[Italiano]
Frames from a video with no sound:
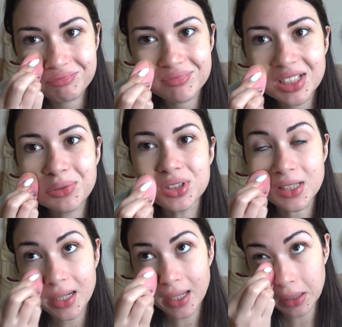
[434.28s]
devo
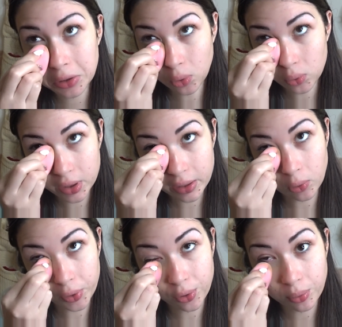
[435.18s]
dire che non
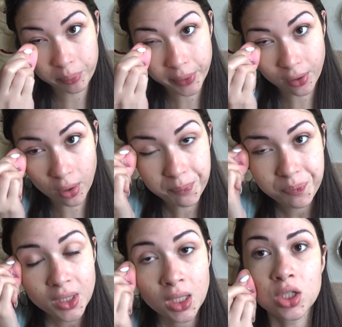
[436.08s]
lo ricomprerò
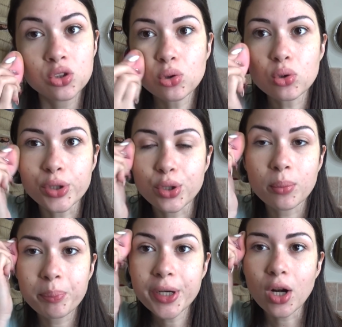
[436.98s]
non lo
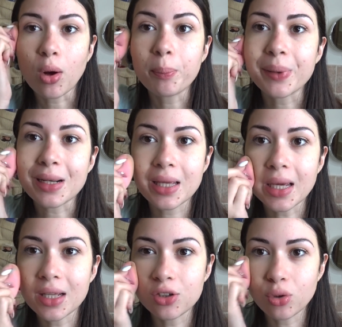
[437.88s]
ricomprerò
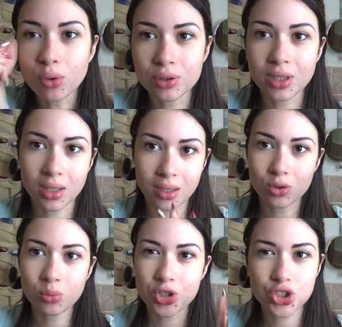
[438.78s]
perché non,
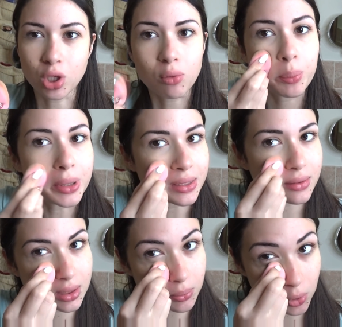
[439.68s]
non mi ci trovo
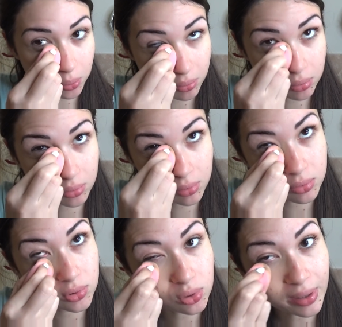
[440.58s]
benissimo
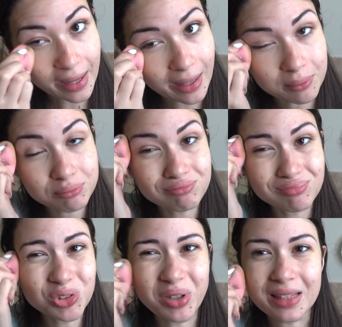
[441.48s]
non, non, è,
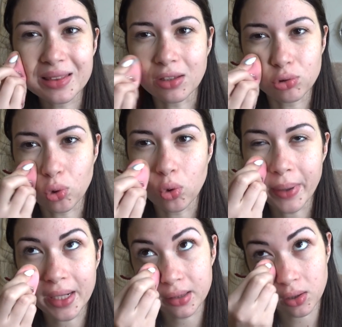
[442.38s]
non è tanto
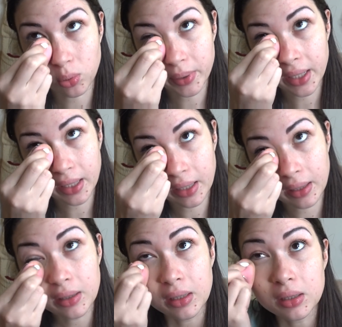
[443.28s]
coprente come